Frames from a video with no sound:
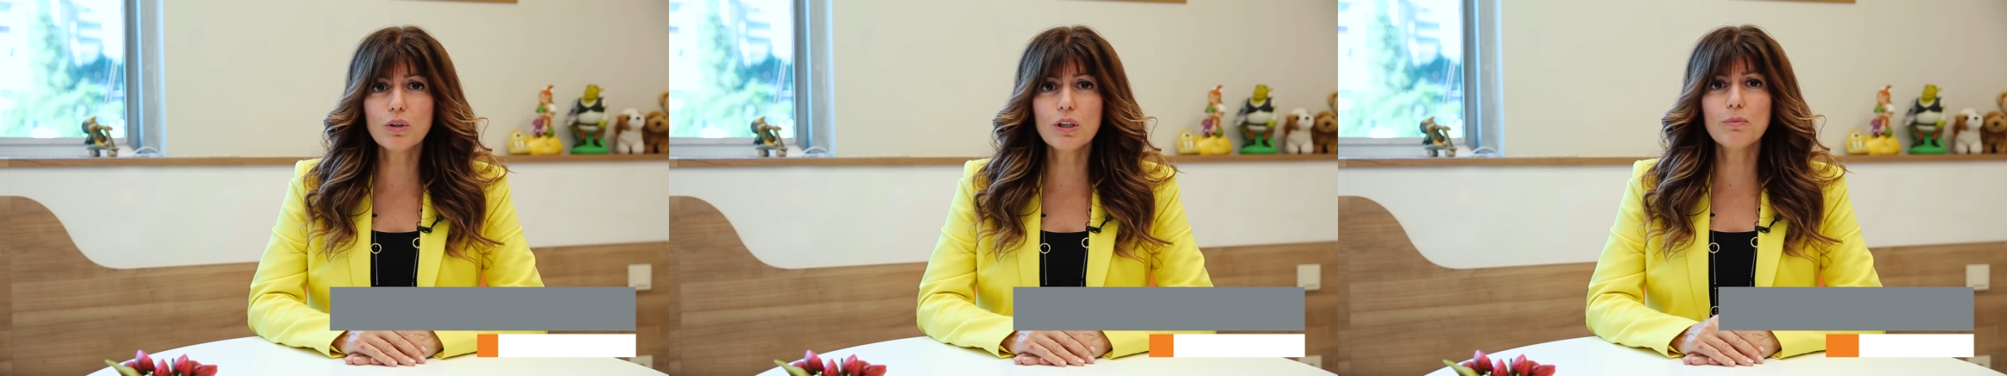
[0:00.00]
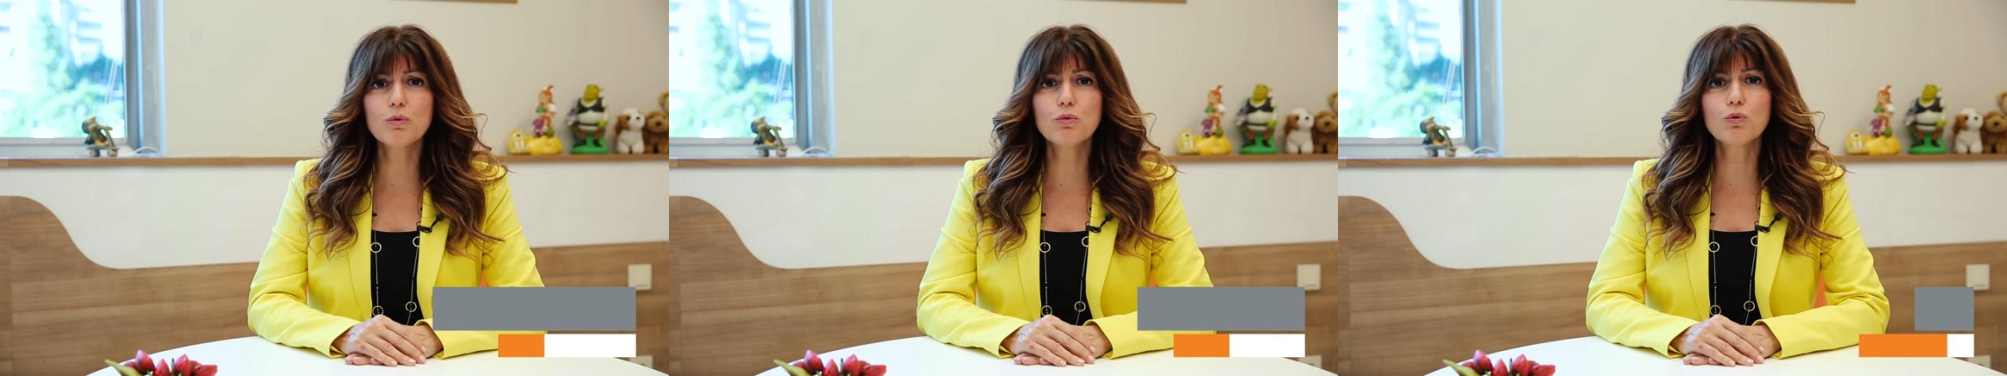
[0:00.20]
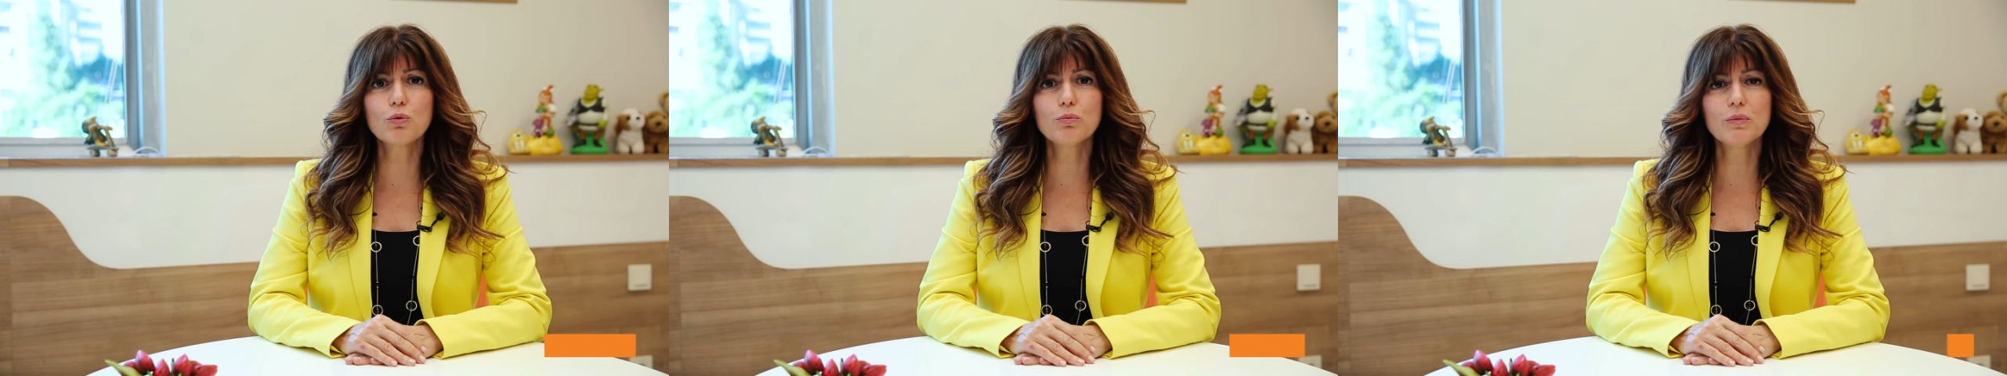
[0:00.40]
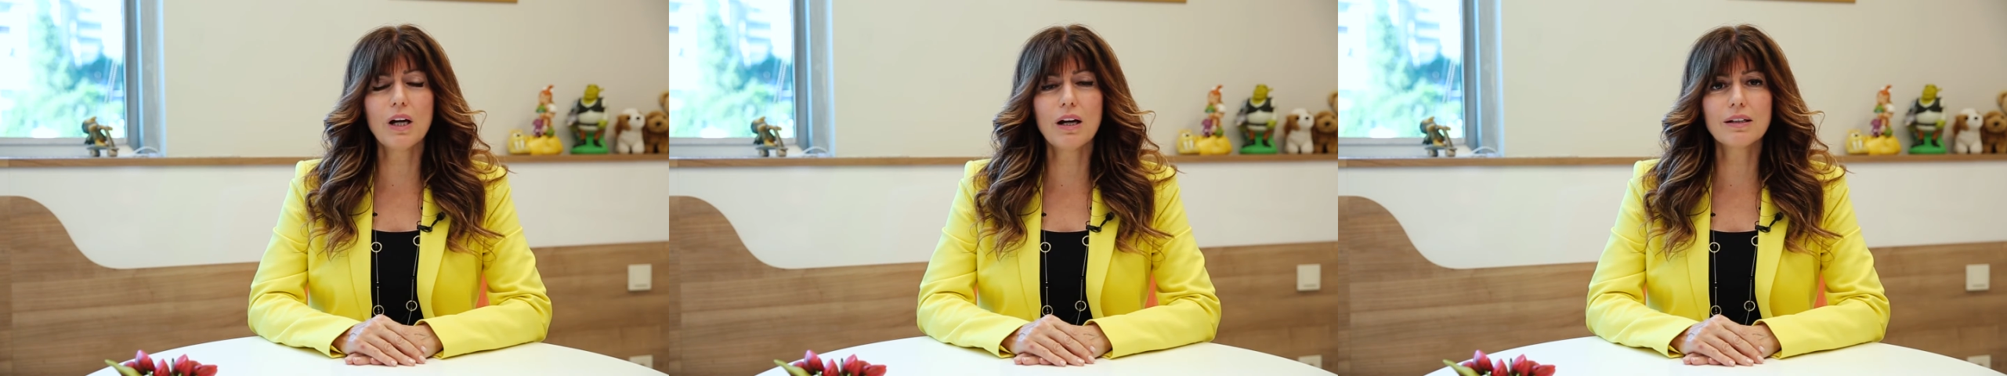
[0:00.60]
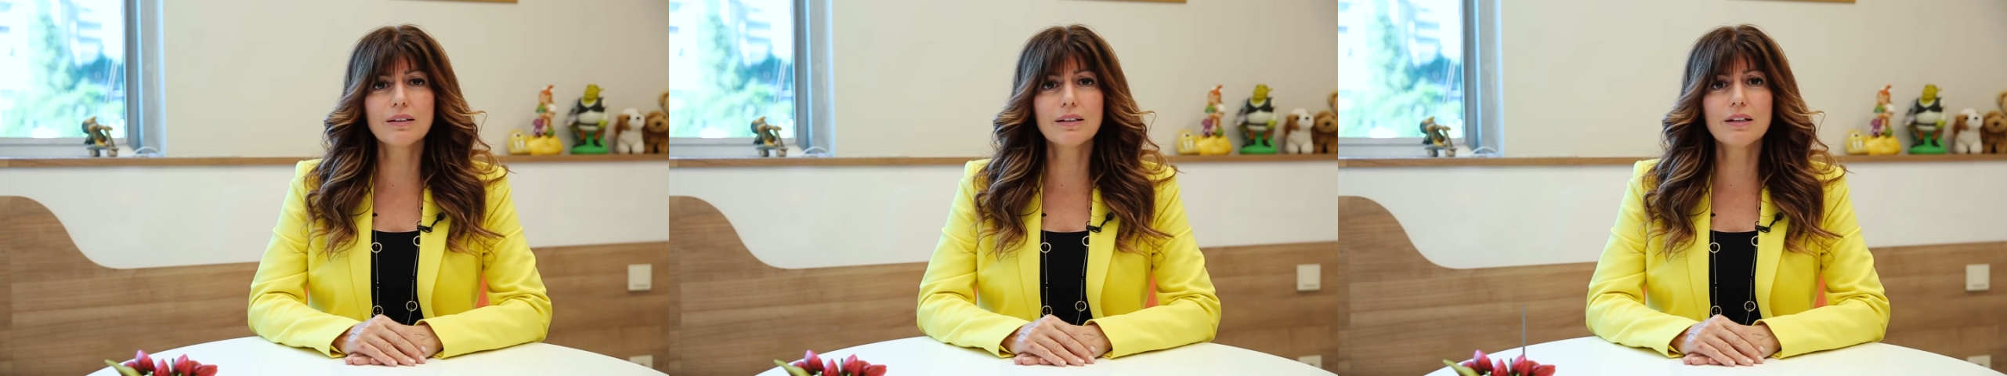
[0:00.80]
bu gibi
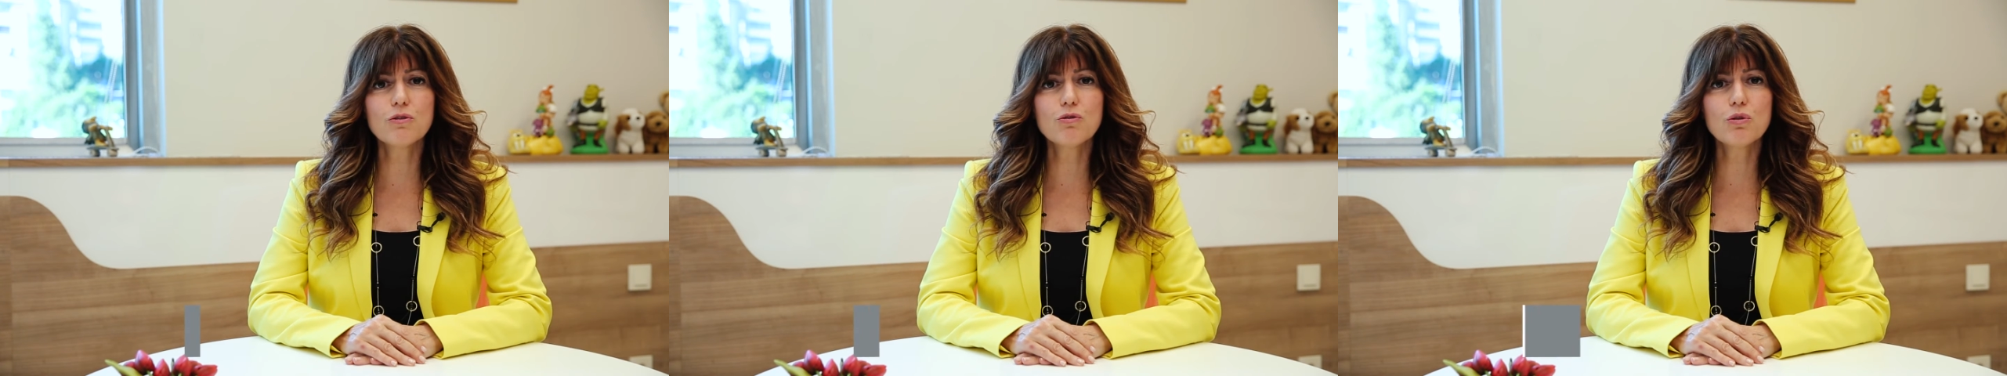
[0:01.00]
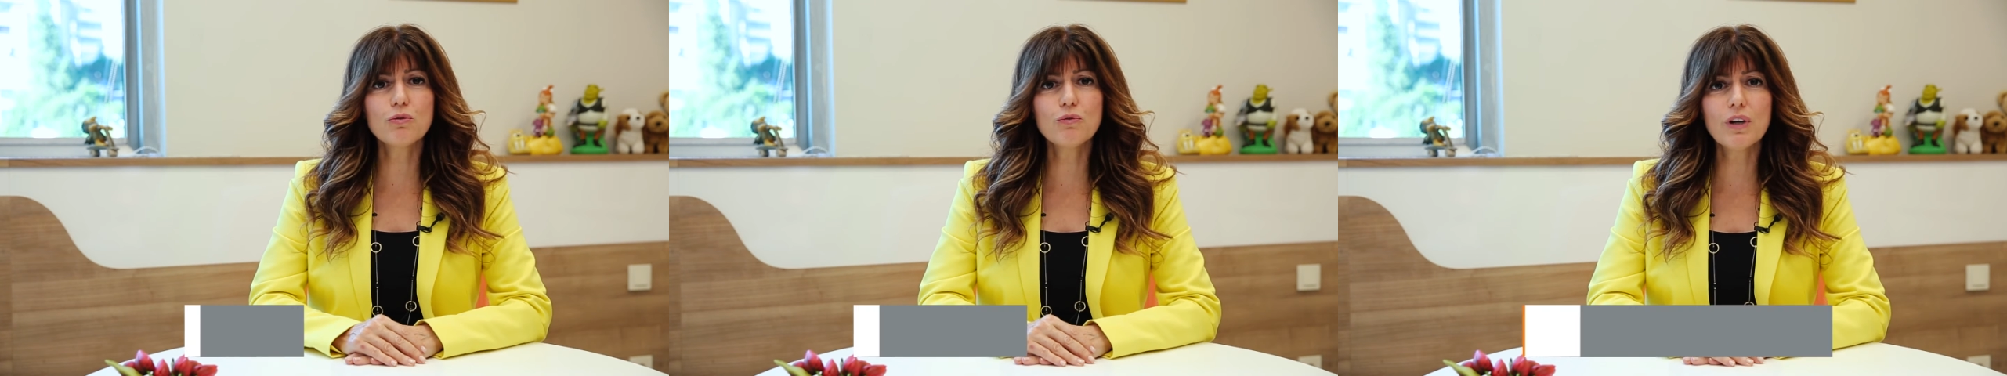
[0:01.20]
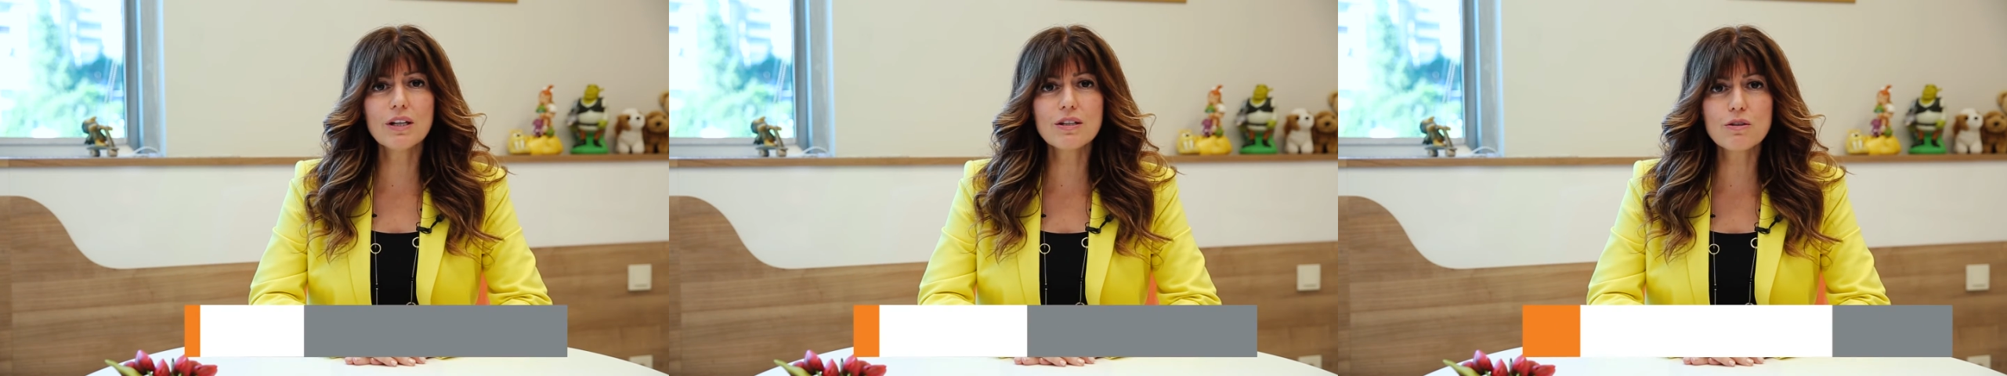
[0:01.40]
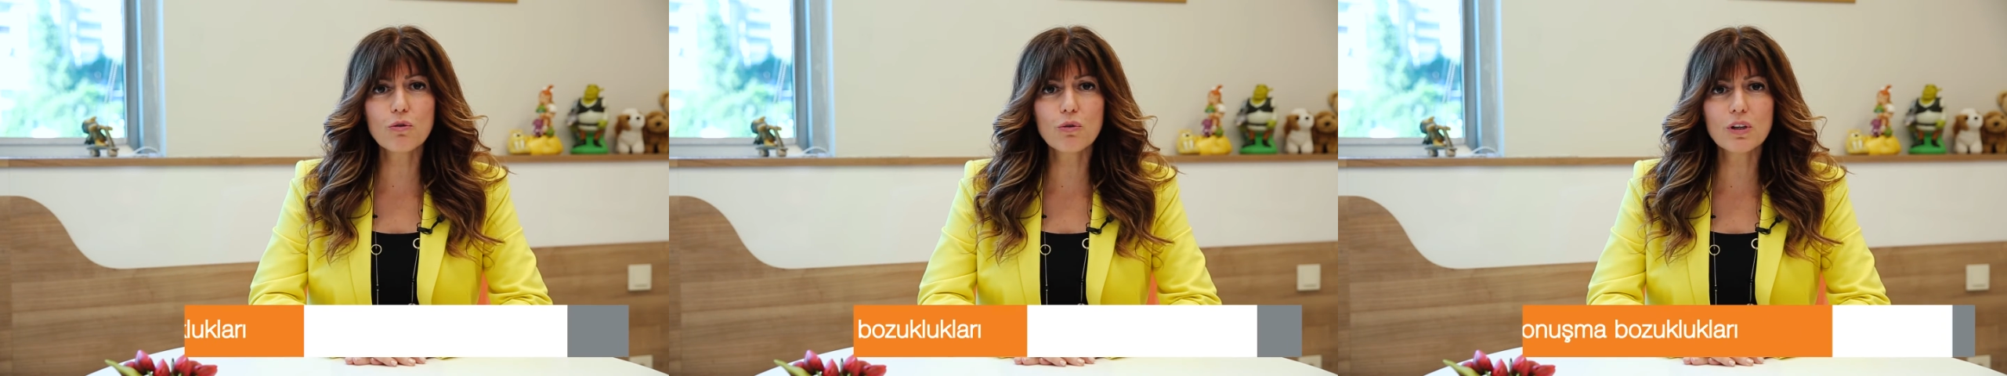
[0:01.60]
durumlarda çok fazla